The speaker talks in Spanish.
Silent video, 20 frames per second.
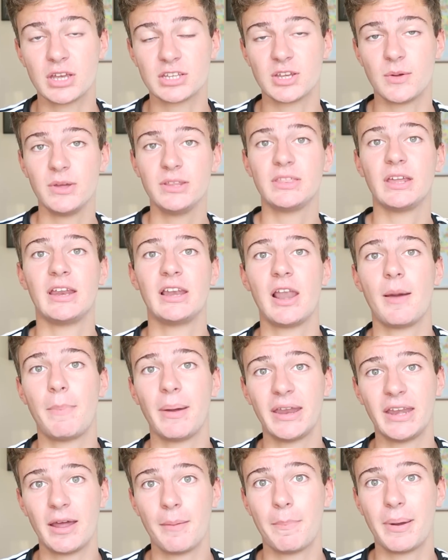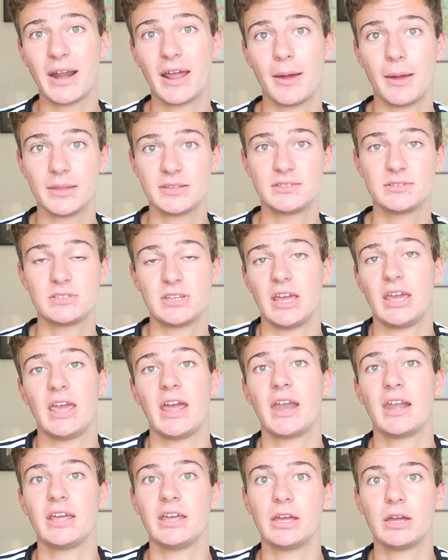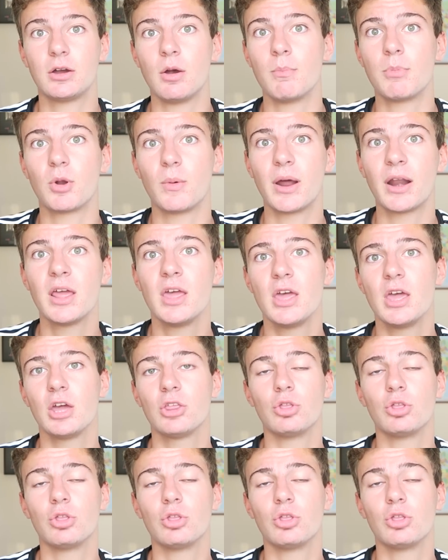Ya sabéis, tenéis las páginas para chequear y comprobar